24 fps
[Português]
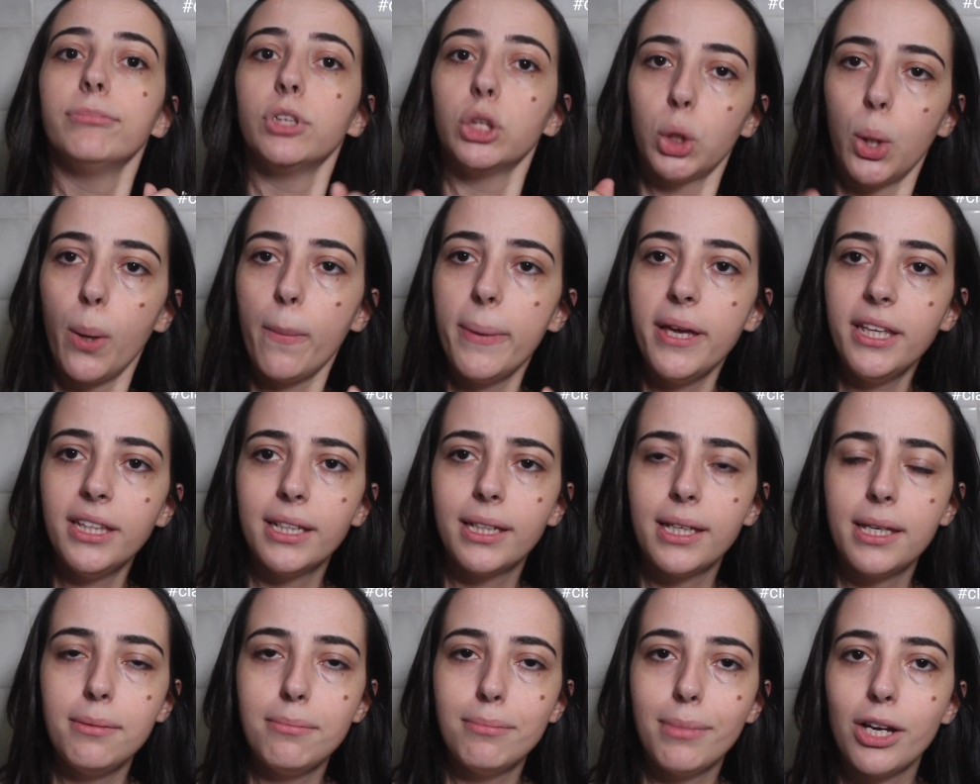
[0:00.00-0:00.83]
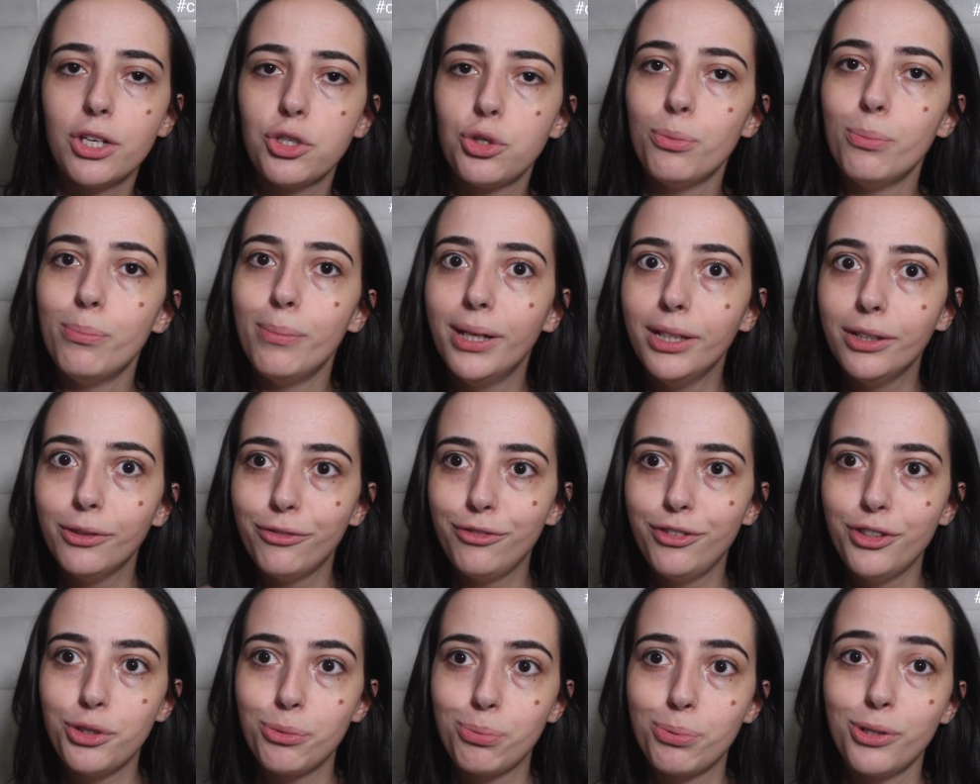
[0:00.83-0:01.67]
Comenta aqui embaixo, manda um
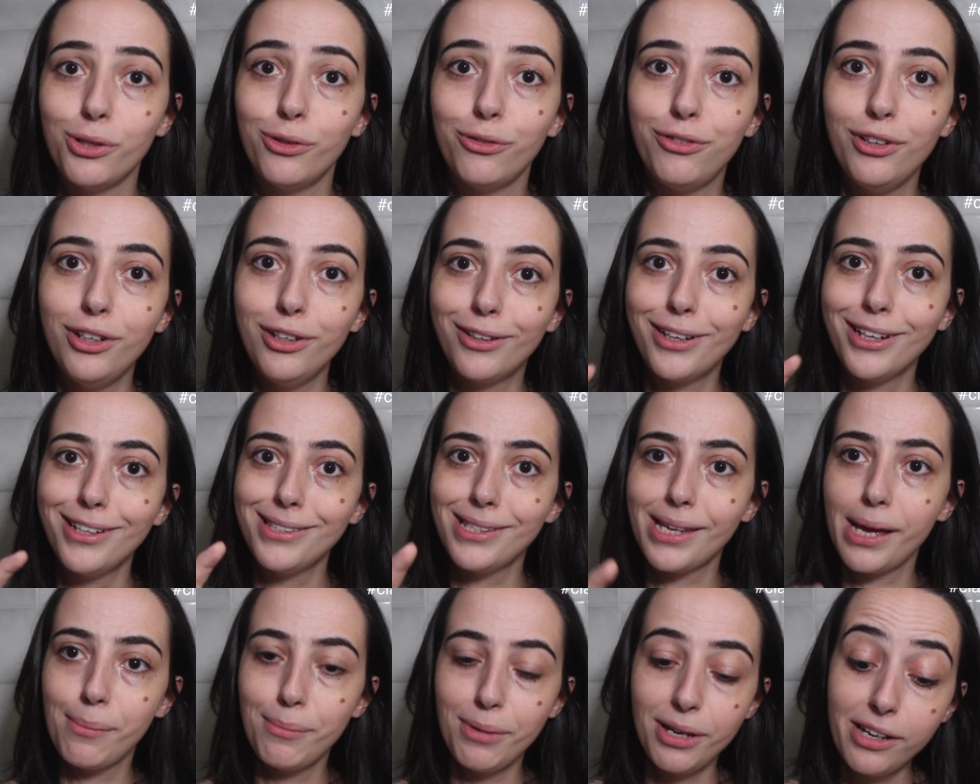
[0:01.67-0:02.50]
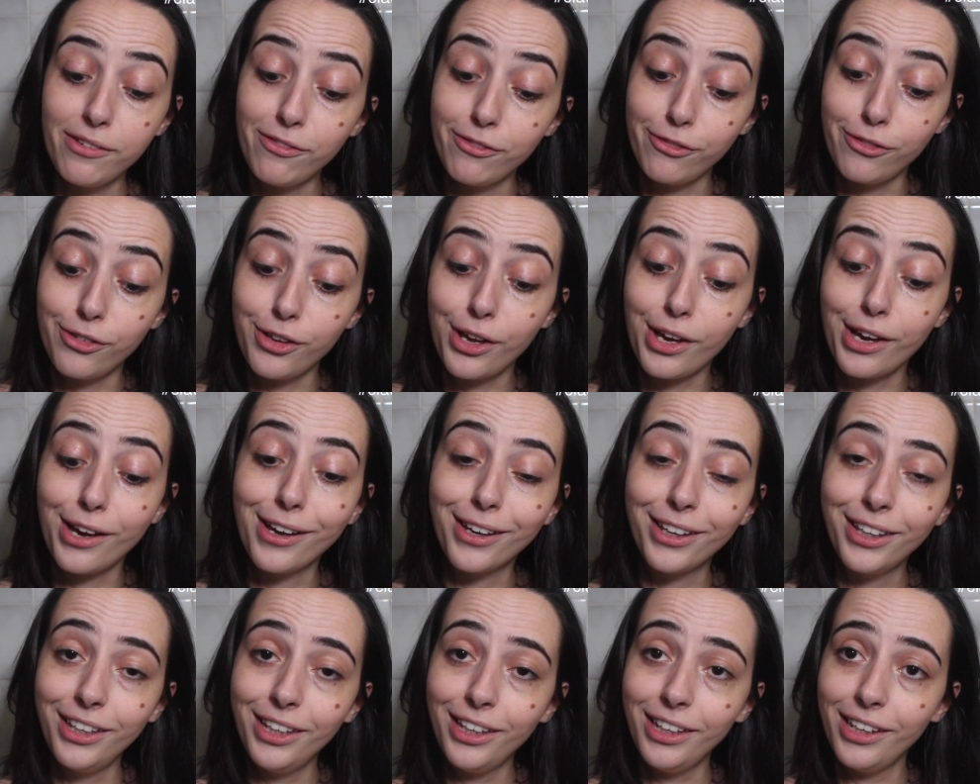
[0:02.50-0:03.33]
vídeo pro seu filho, quem sabe ele vê
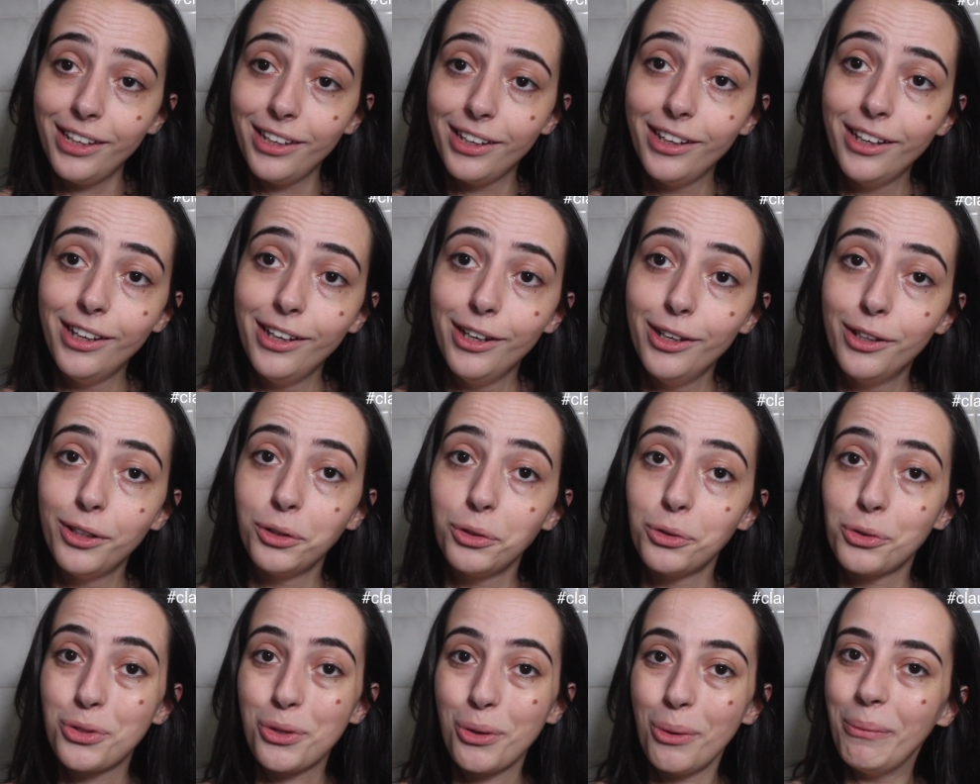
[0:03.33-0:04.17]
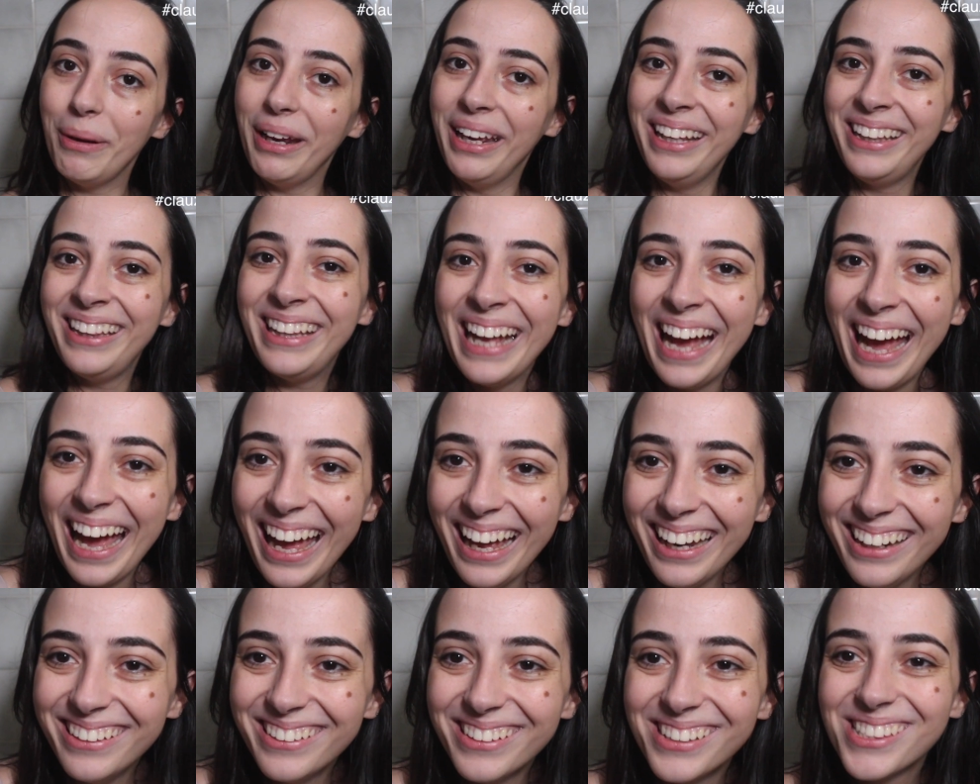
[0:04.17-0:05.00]
aqui nos
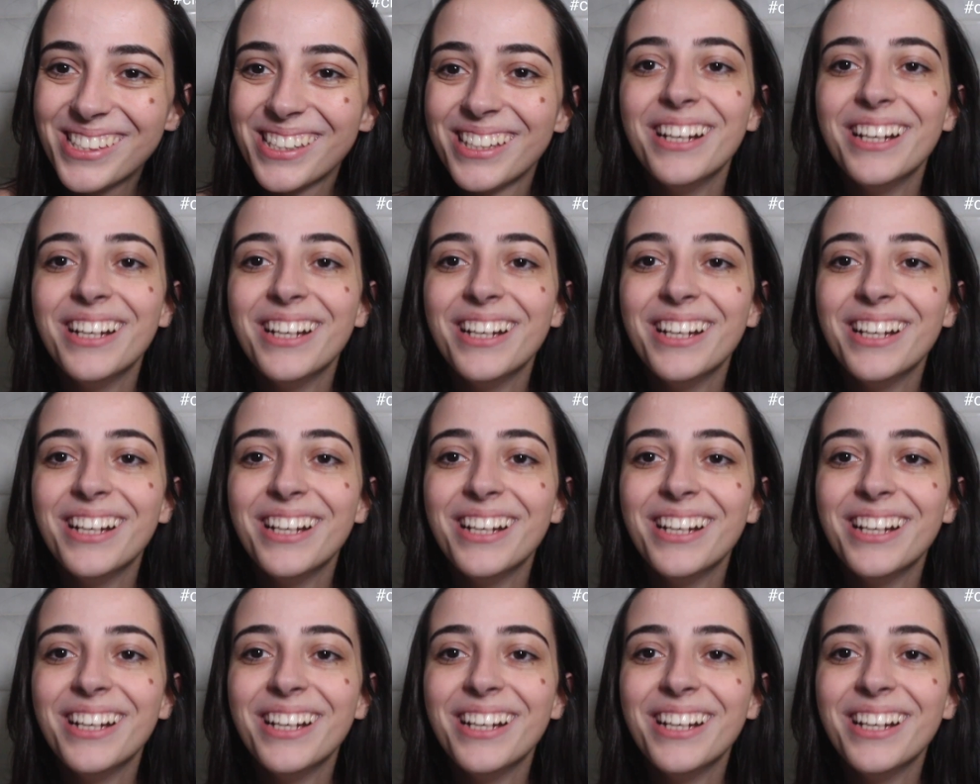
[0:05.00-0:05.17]
comentários